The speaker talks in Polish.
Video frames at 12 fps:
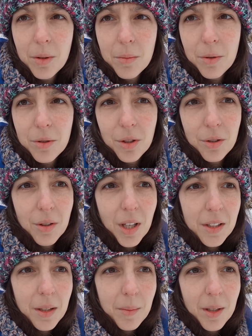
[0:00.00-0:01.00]
niby się
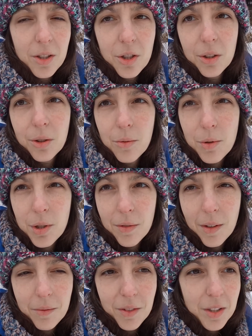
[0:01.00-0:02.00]
dogadam, ale rzadko
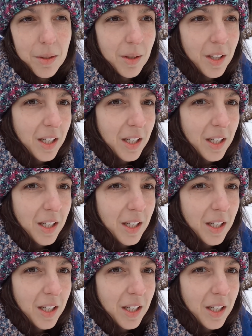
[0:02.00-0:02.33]
używam, więc